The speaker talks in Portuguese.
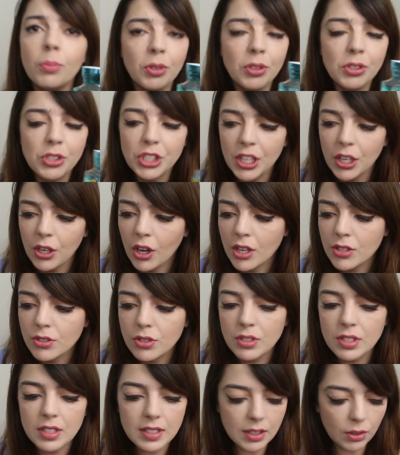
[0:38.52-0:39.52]
muito
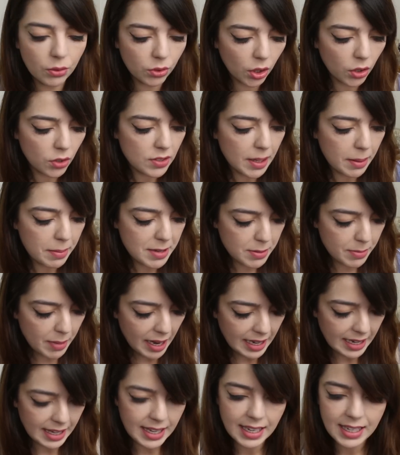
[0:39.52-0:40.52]
cheirosos. São todos da
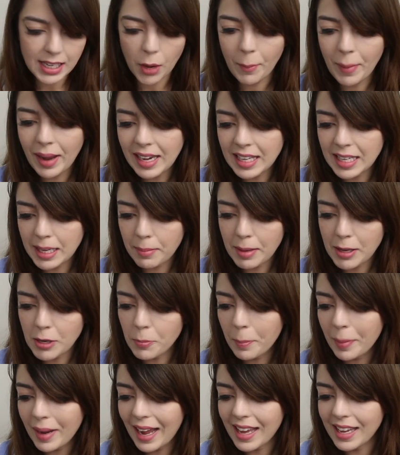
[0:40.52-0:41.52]
mesma linha, que é uma linha
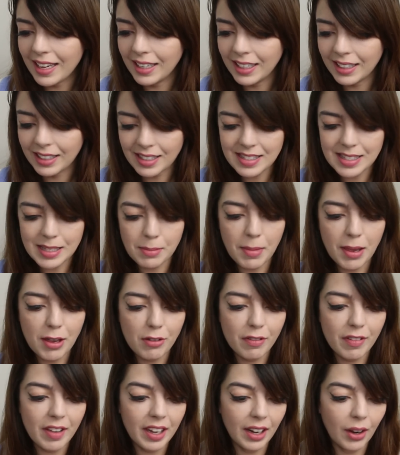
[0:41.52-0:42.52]
meio praiana, assim,
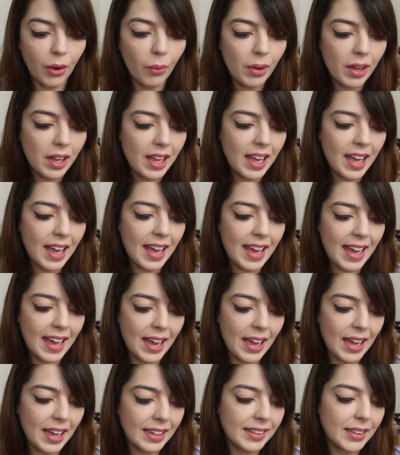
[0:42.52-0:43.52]
meio verão.
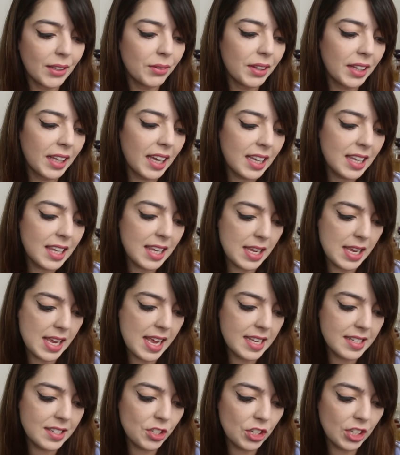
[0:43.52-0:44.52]
É, então tem aqui,
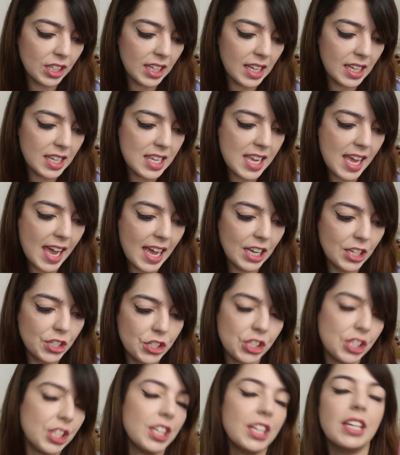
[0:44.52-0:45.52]
esse daqui que é
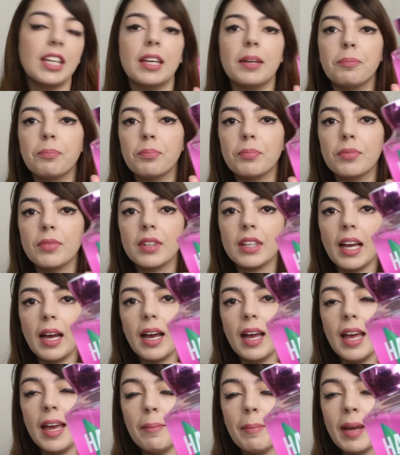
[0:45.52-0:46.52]
de
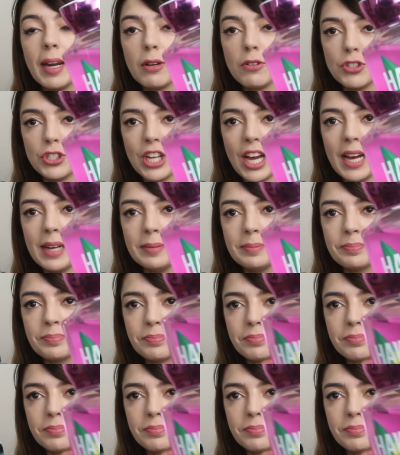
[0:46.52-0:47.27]
é, maracujá,